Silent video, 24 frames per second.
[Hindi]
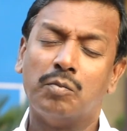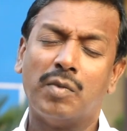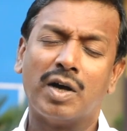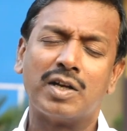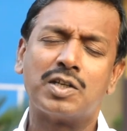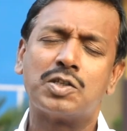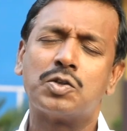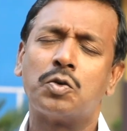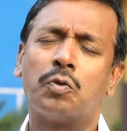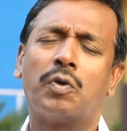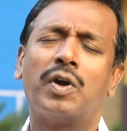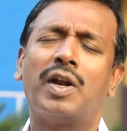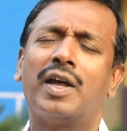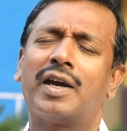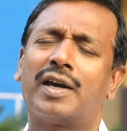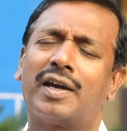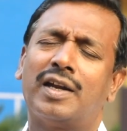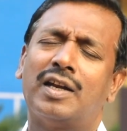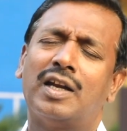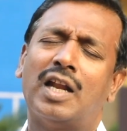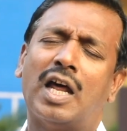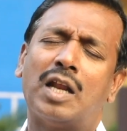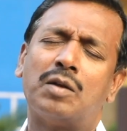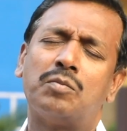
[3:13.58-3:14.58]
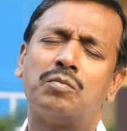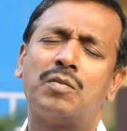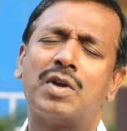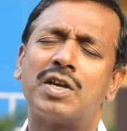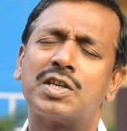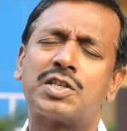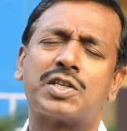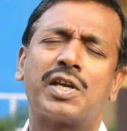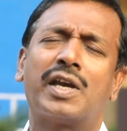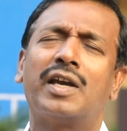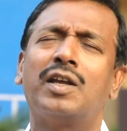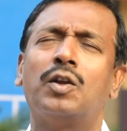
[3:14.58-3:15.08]
औरों को भलाई
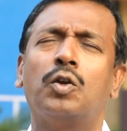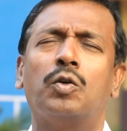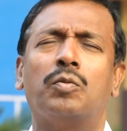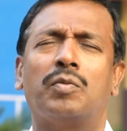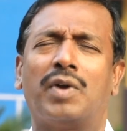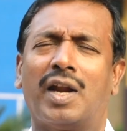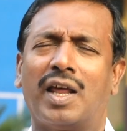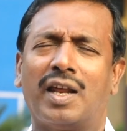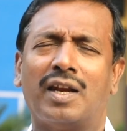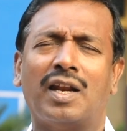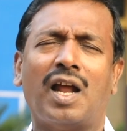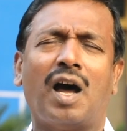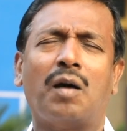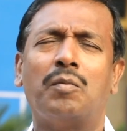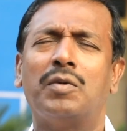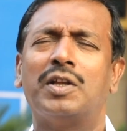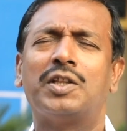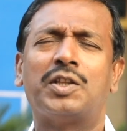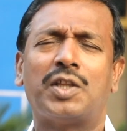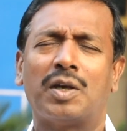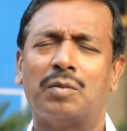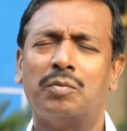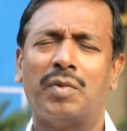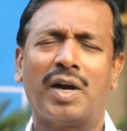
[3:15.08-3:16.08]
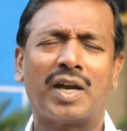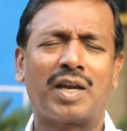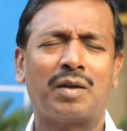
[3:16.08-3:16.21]
करके प्रभु जी तेरे नाम को